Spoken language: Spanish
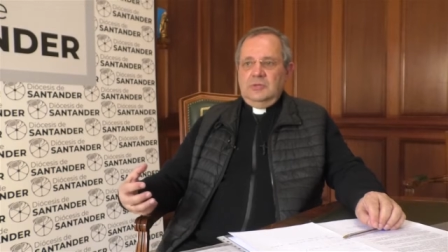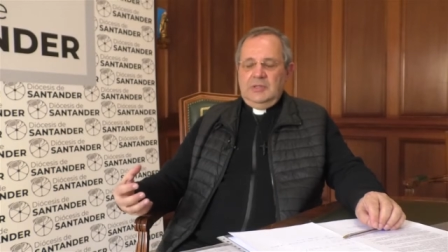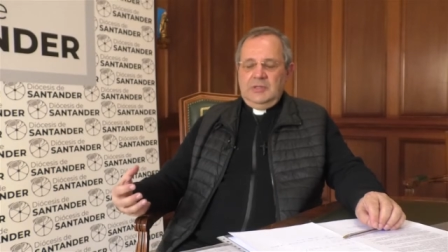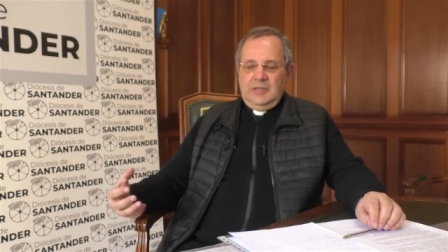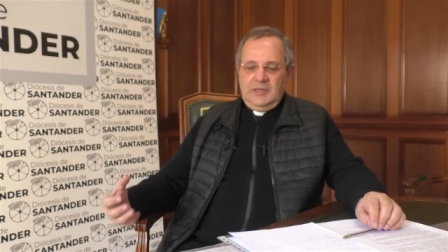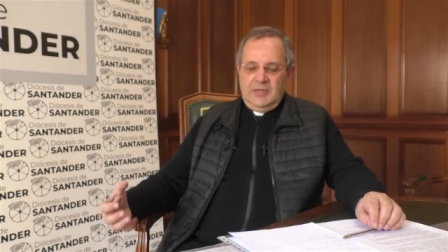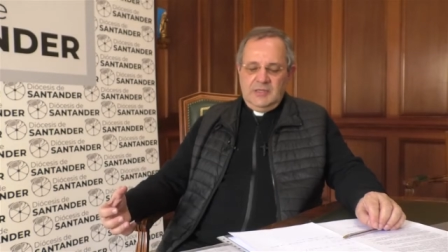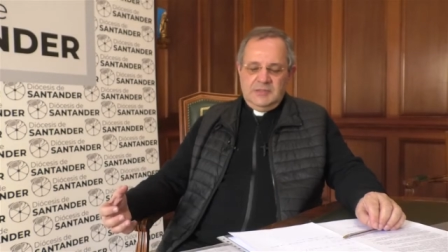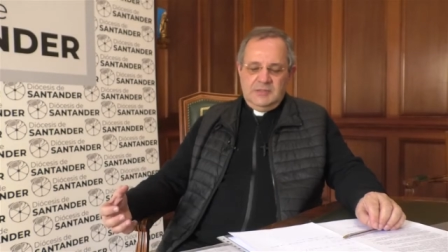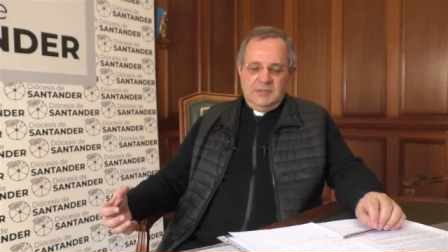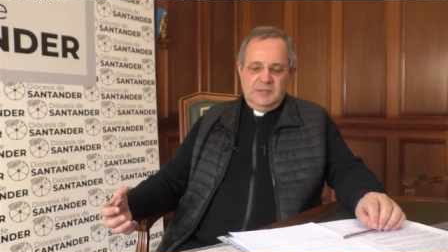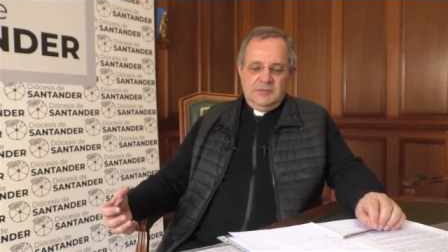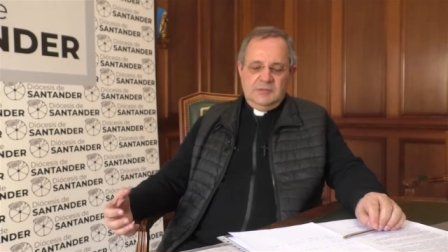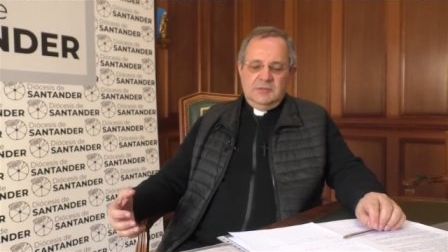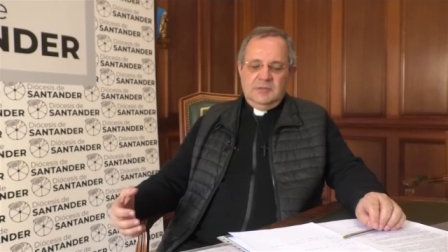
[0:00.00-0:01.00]

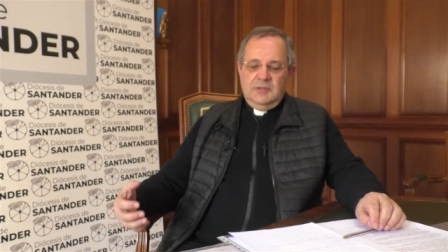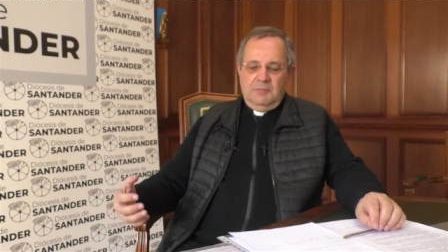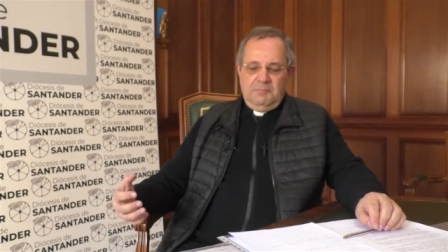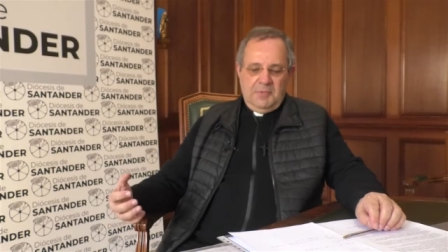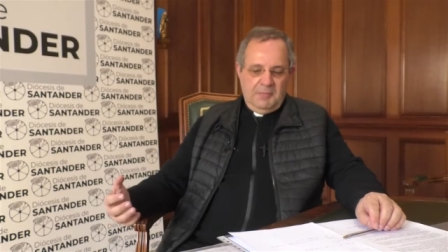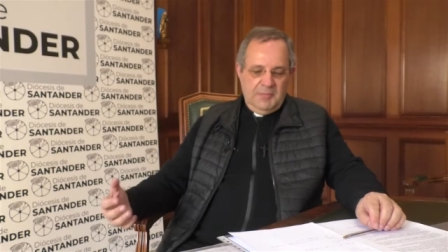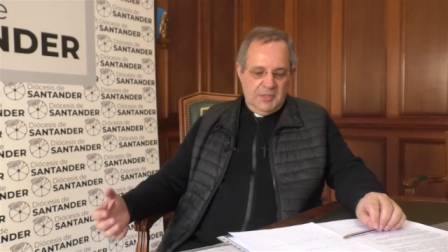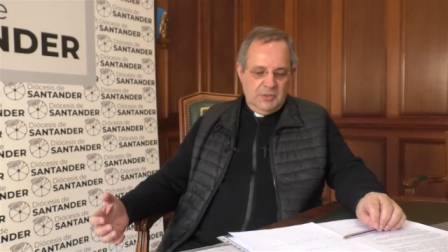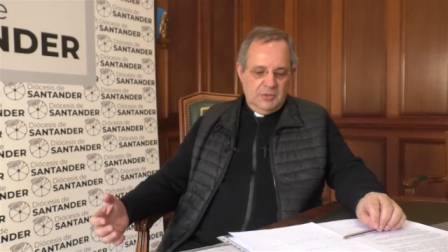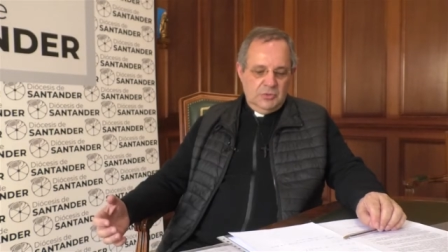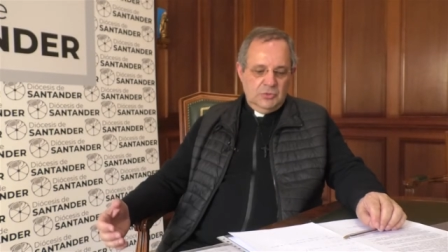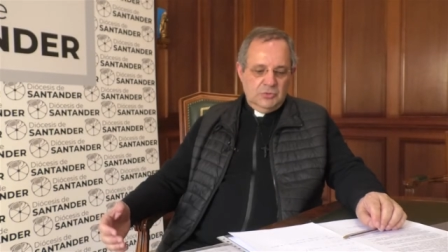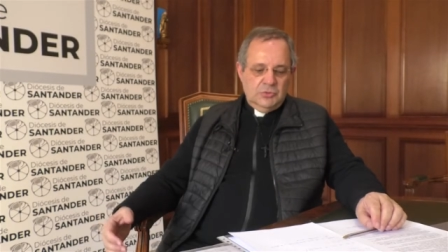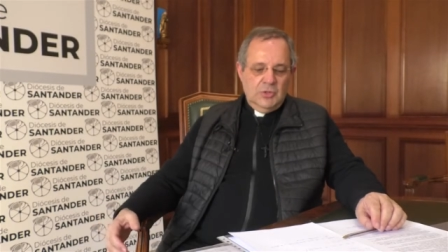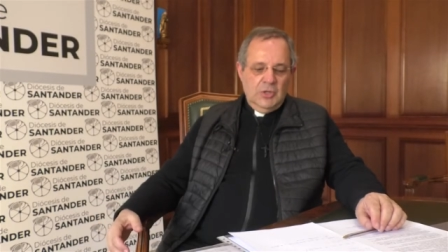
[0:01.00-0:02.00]
catequesis,
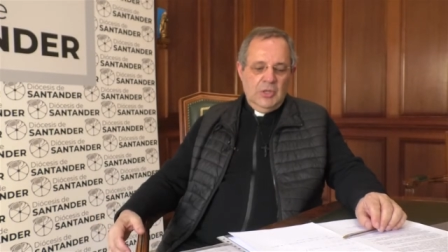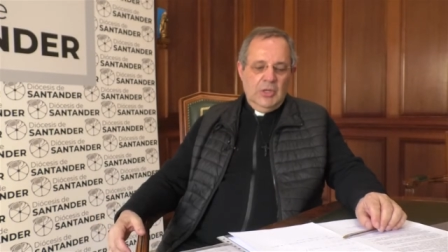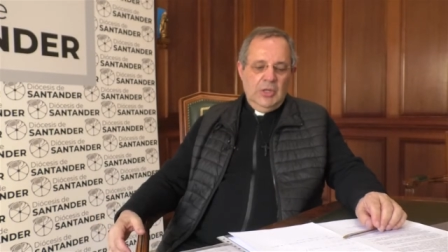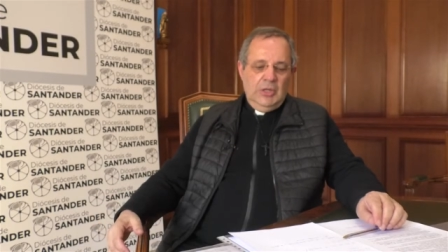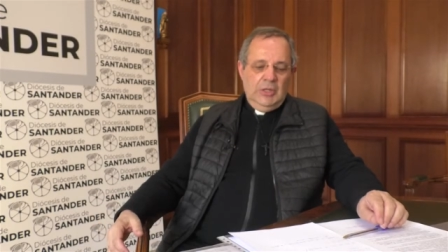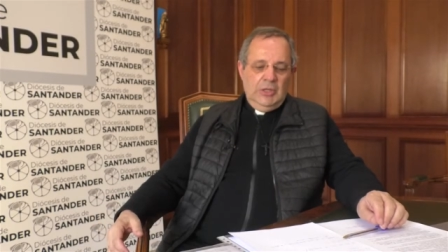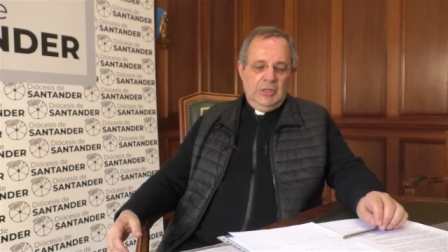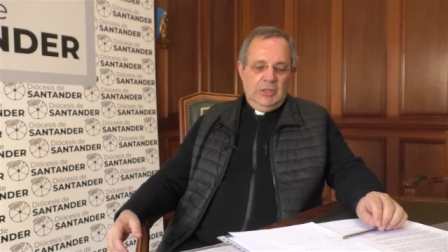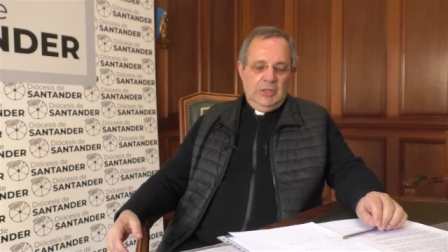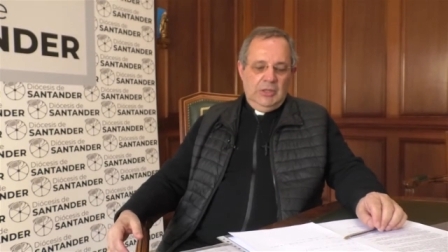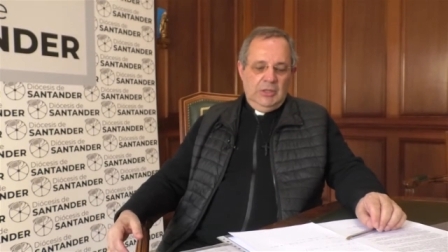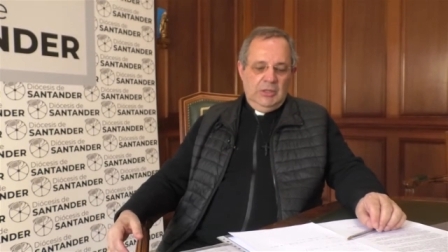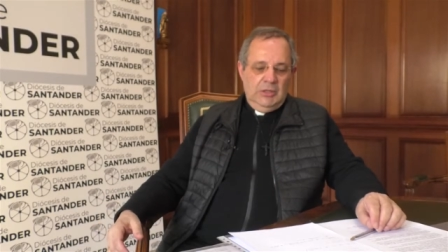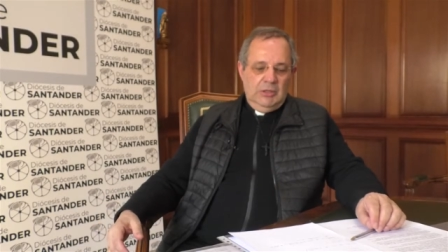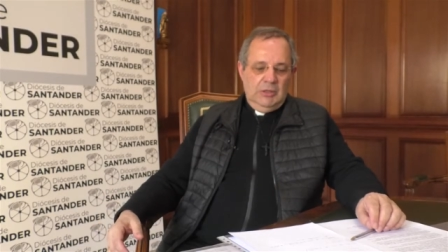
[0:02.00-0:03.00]
campamentos
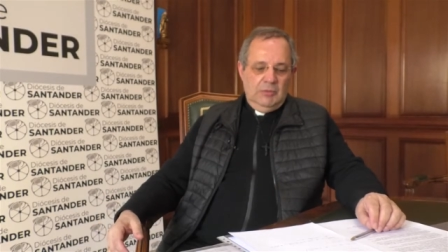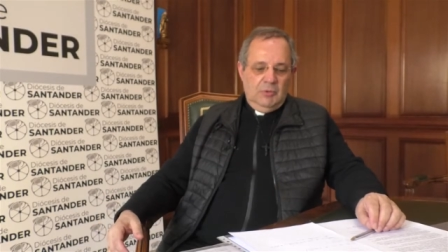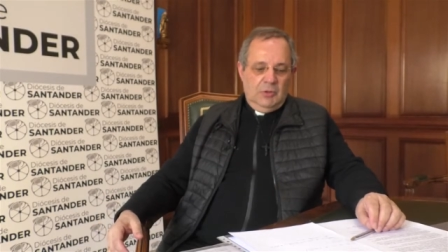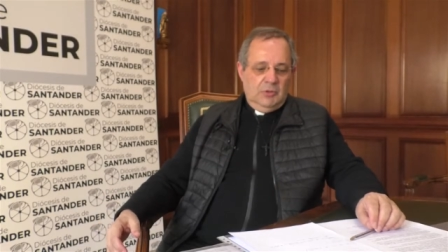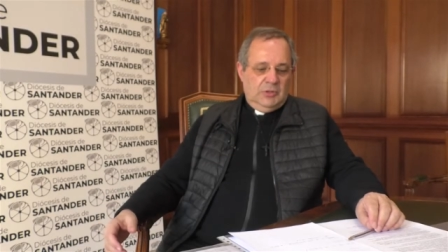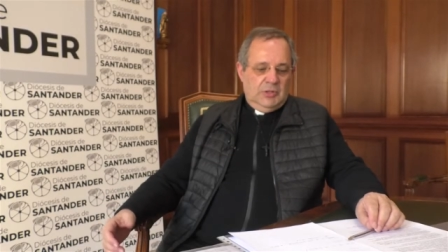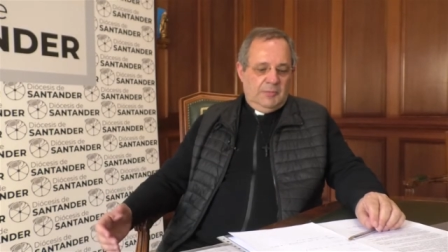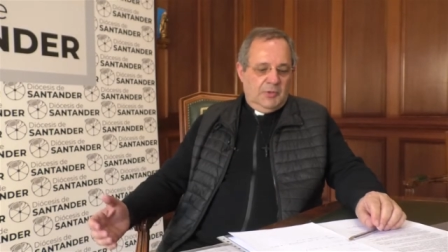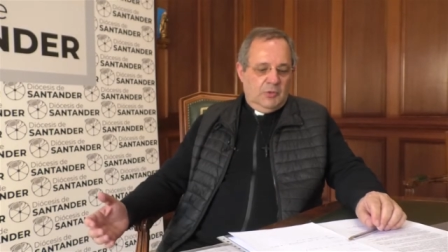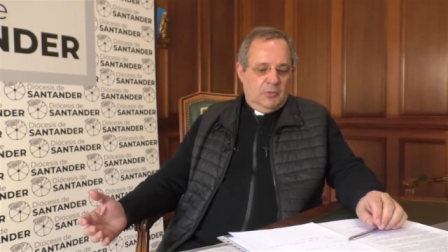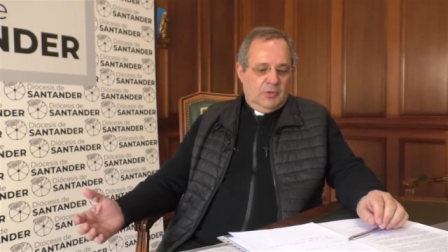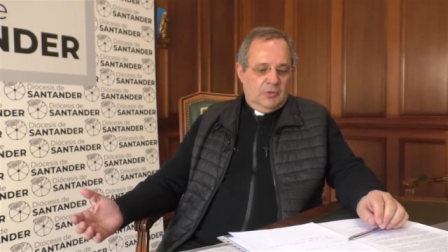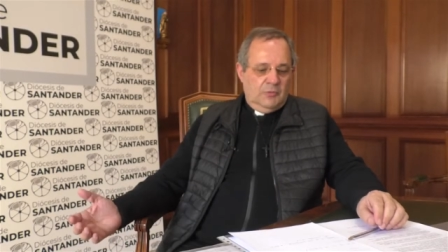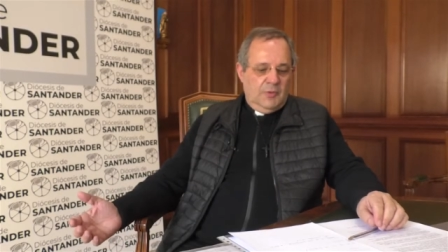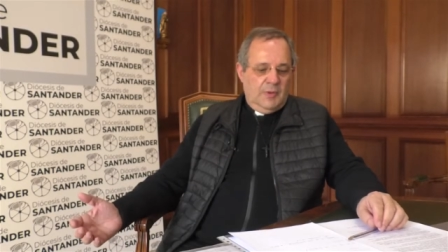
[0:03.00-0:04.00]
y bueno, y también
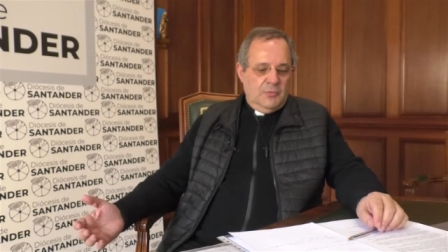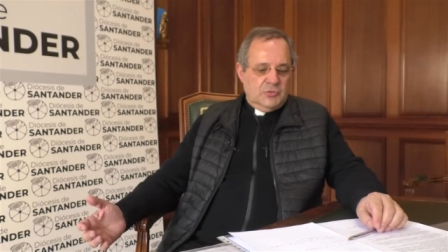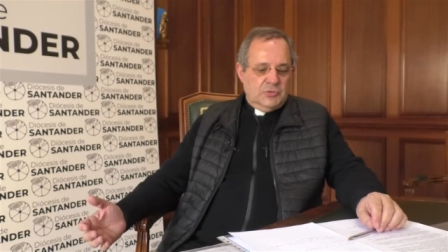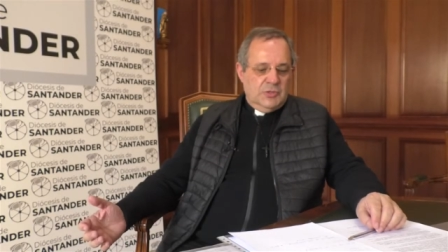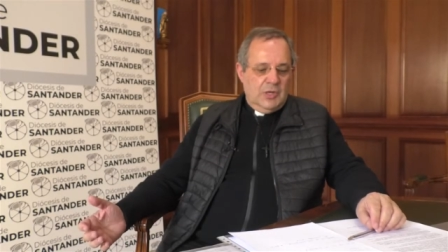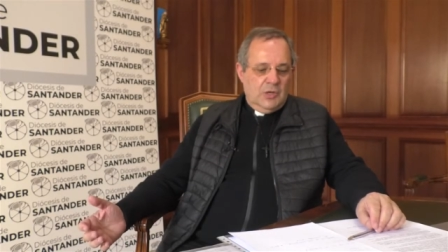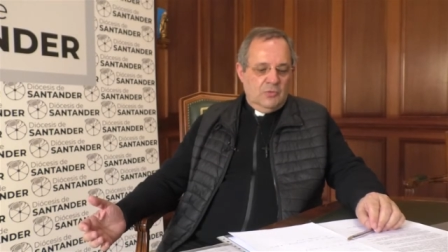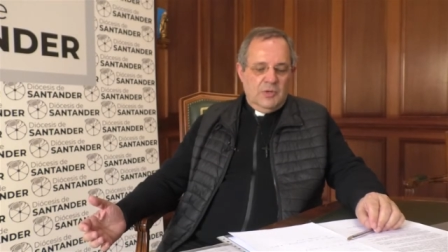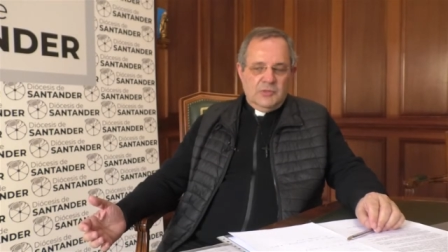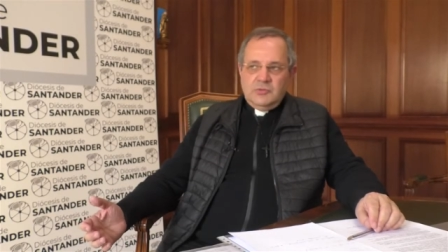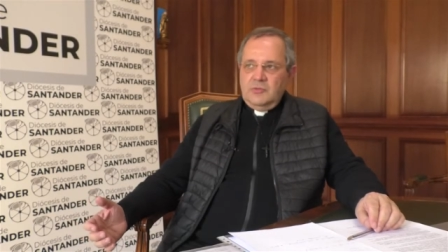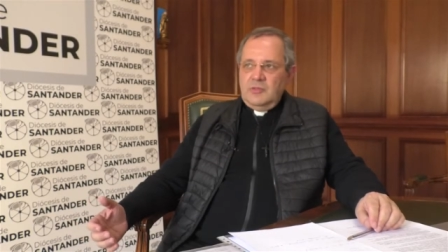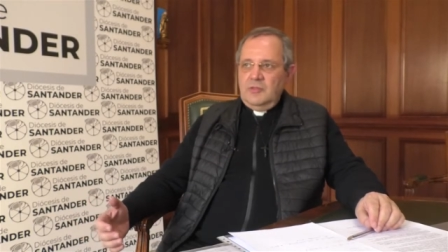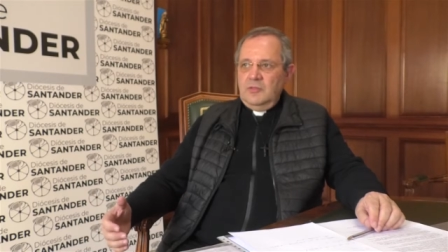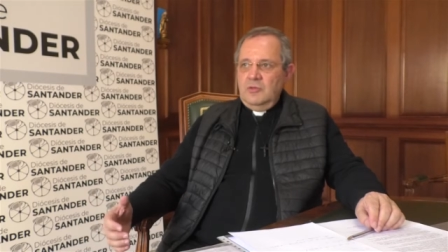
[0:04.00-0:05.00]
cuando vamos en alguna
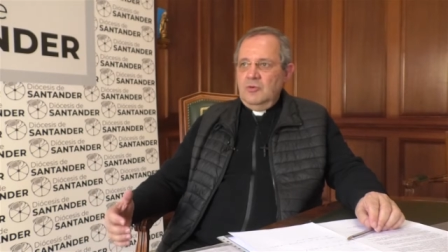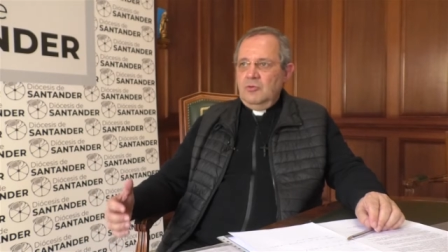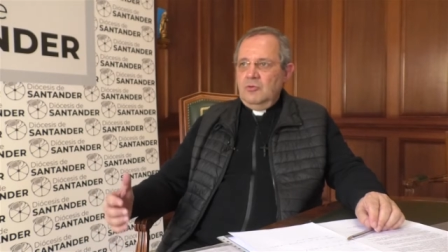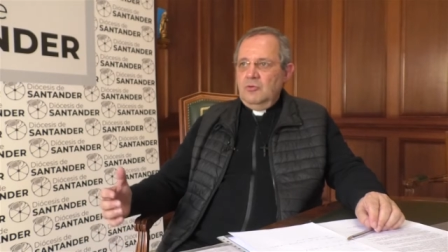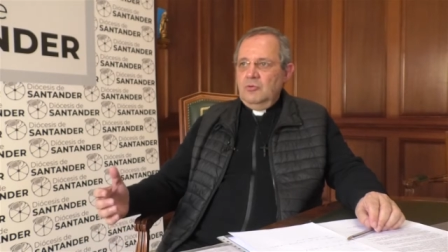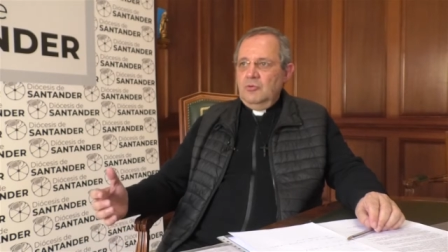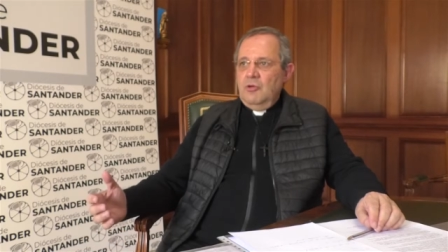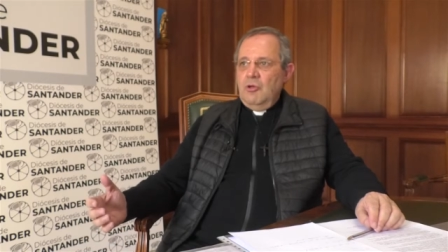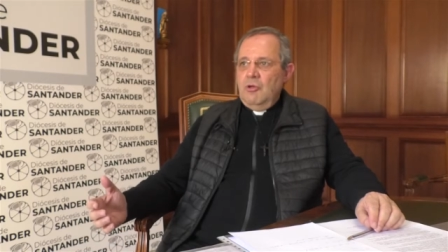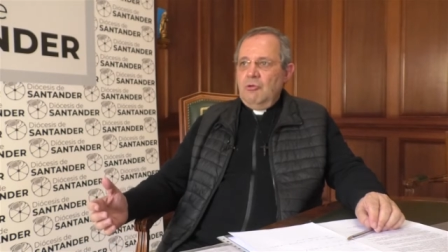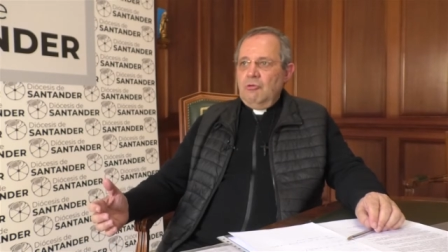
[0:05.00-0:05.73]
asociación con,